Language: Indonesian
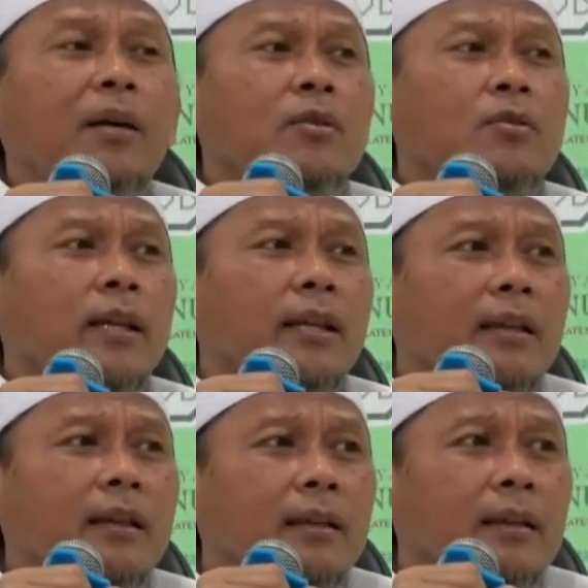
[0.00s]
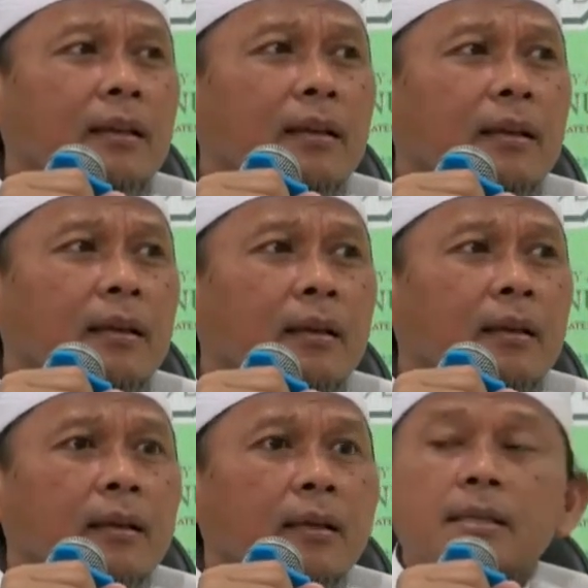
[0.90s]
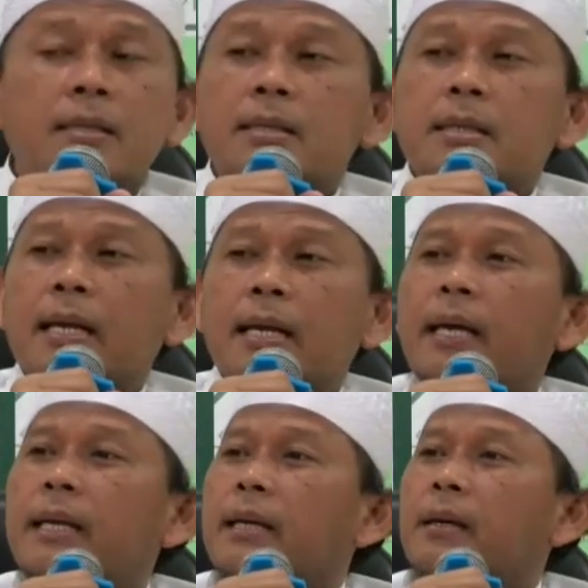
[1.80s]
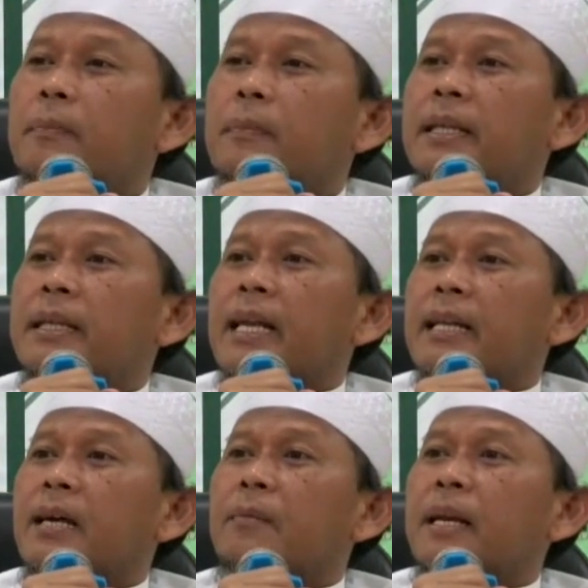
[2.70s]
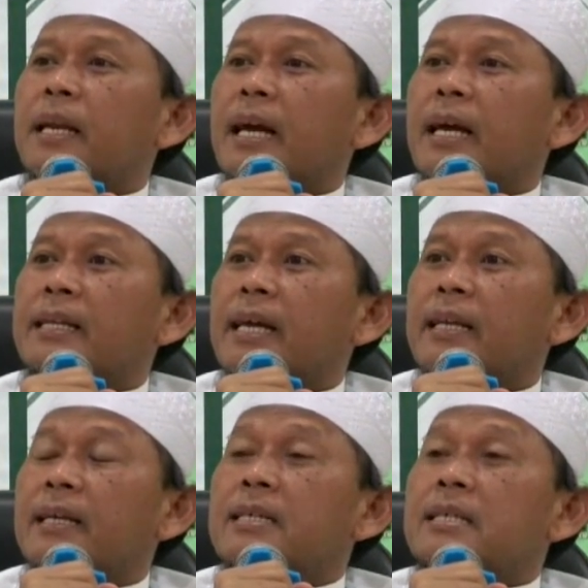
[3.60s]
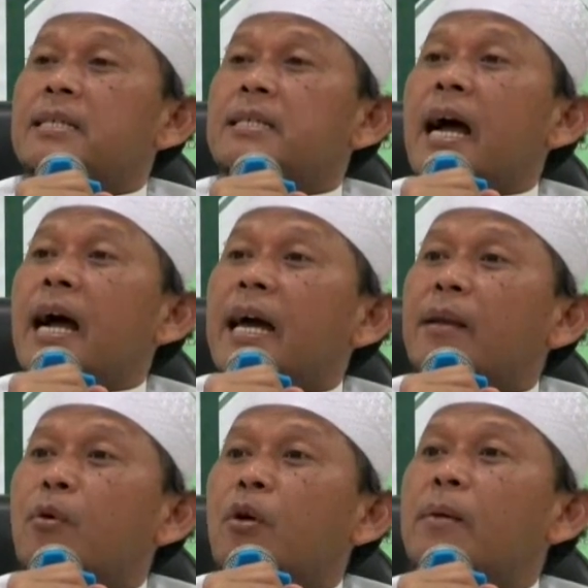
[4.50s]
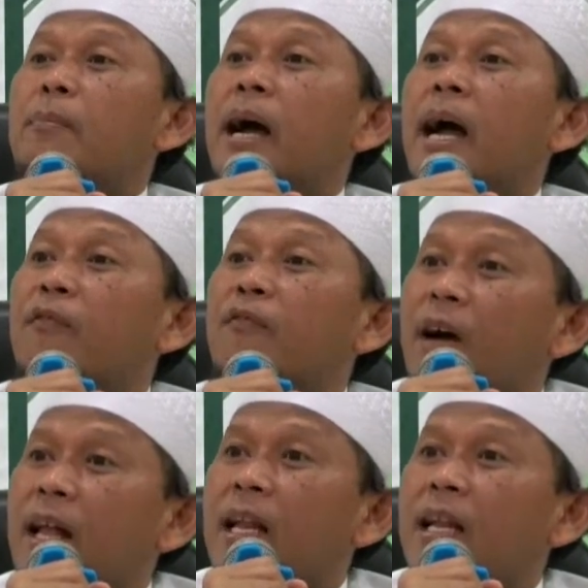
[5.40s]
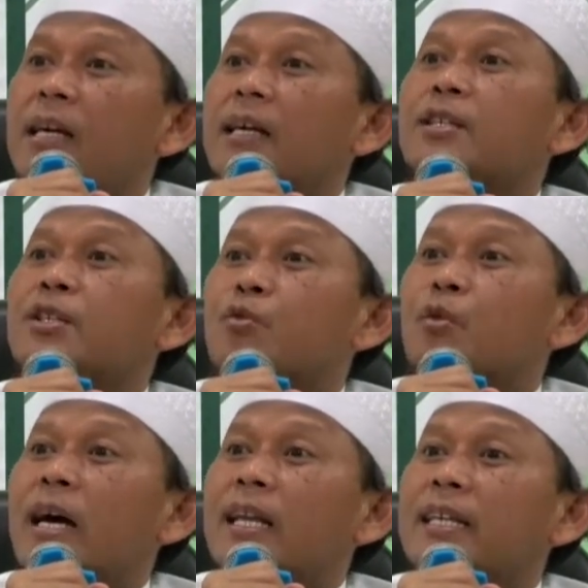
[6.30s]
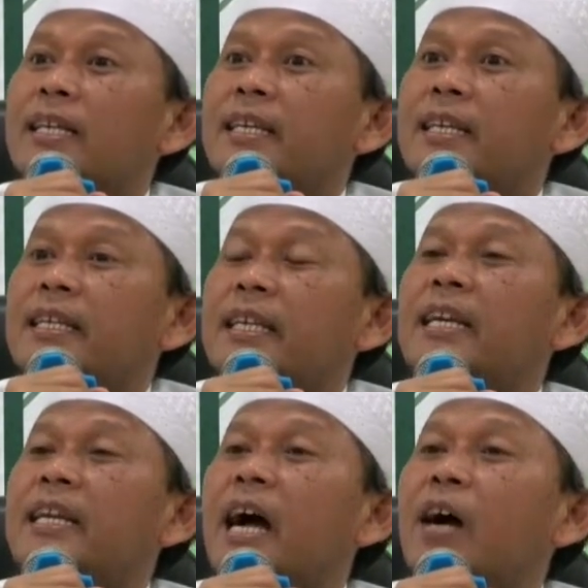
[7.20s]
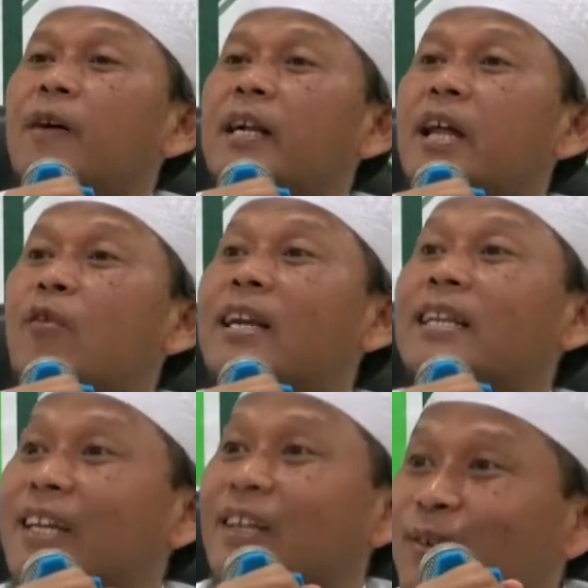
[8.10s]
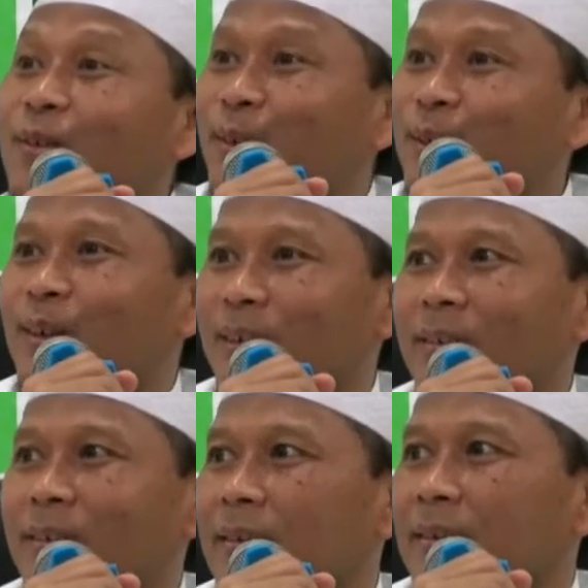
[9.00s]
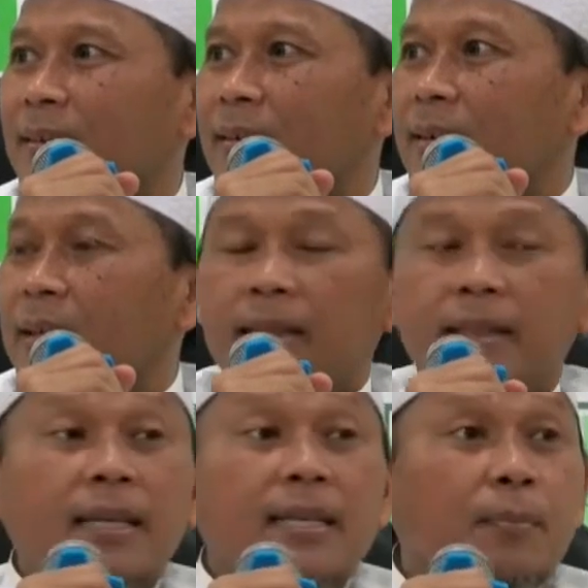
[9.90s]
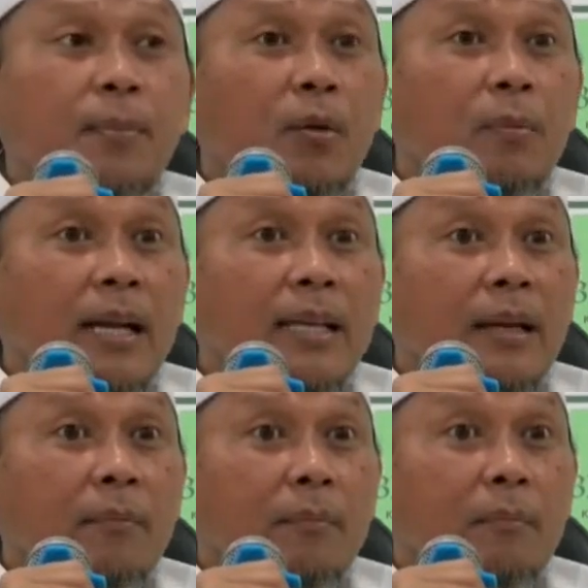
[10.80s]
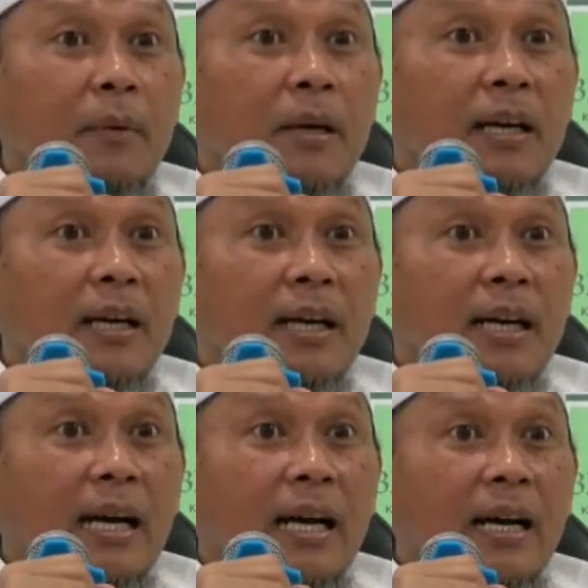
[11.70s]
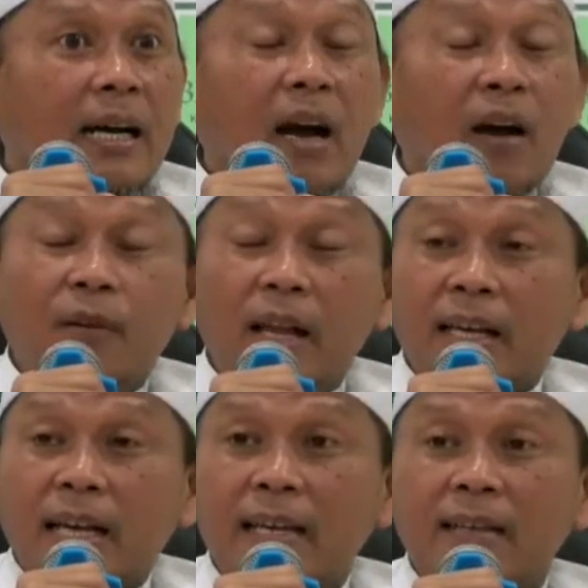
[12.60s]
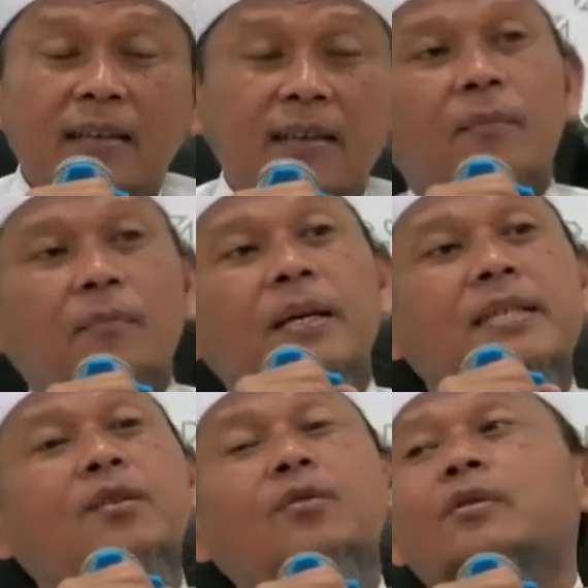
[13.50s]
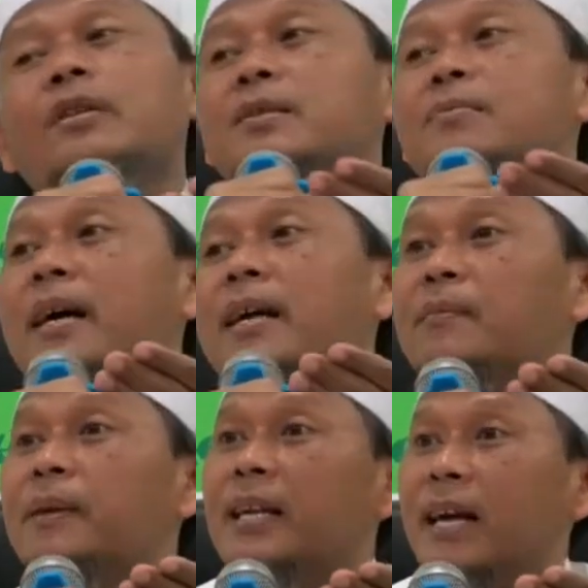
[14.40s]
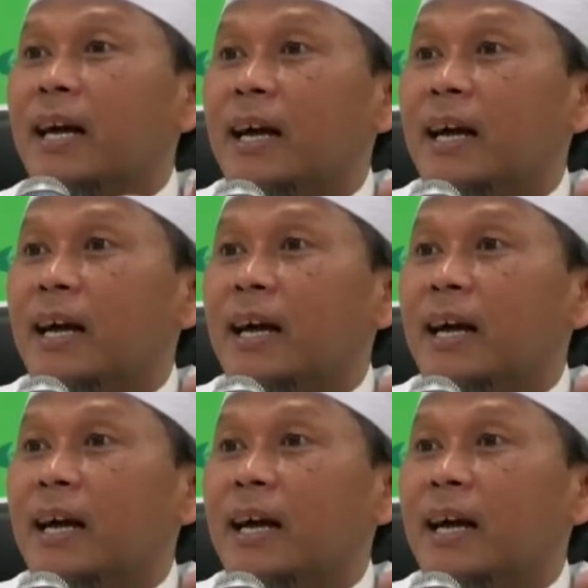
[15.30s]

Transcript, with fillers: atau sulit? Saya menyarankan pada kalian, jangan mulai menghafal kecuali yang dihafal tahu artinya dulu. Jadi sebelum kalian menghafalkan, baca dulu terjemahan, benar nggak?